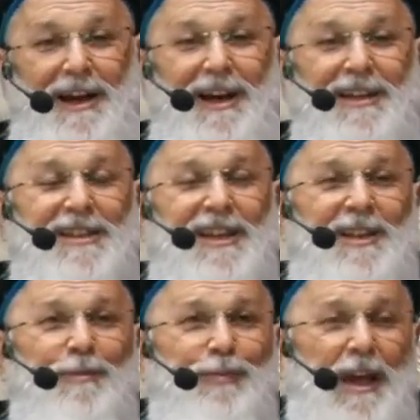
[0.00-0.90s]

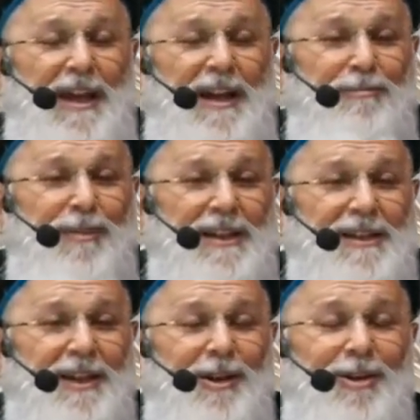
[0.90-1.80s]
Hazreti Peygamber
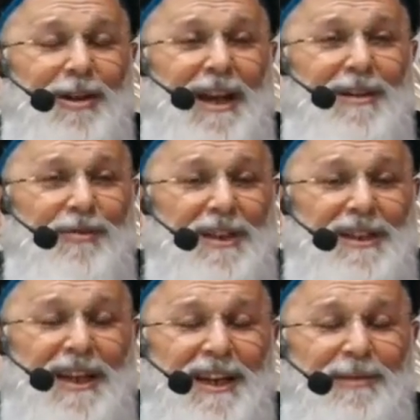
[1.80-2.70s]
sallallahu aleyhi ve
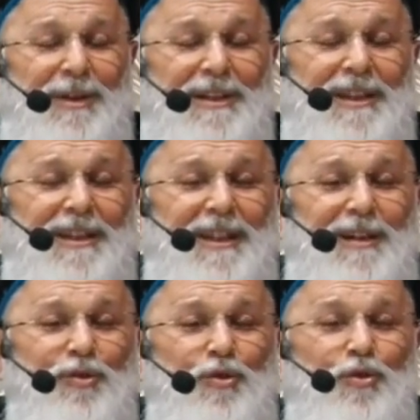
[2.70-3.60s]
sellem
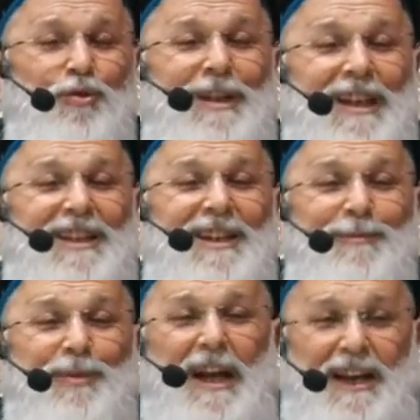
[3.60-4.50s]
hazretlerinin
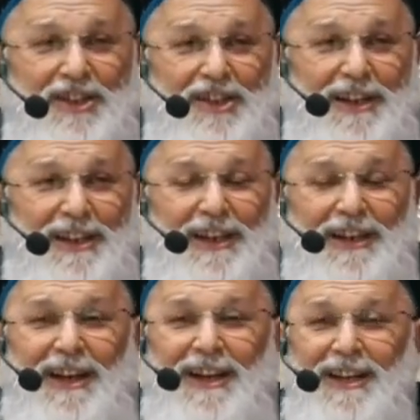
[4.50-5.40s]
sünnetini
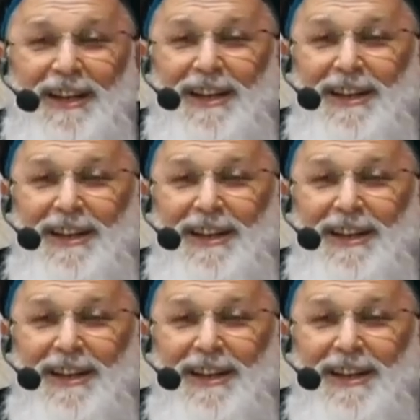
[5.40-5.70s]
bırakacaklarına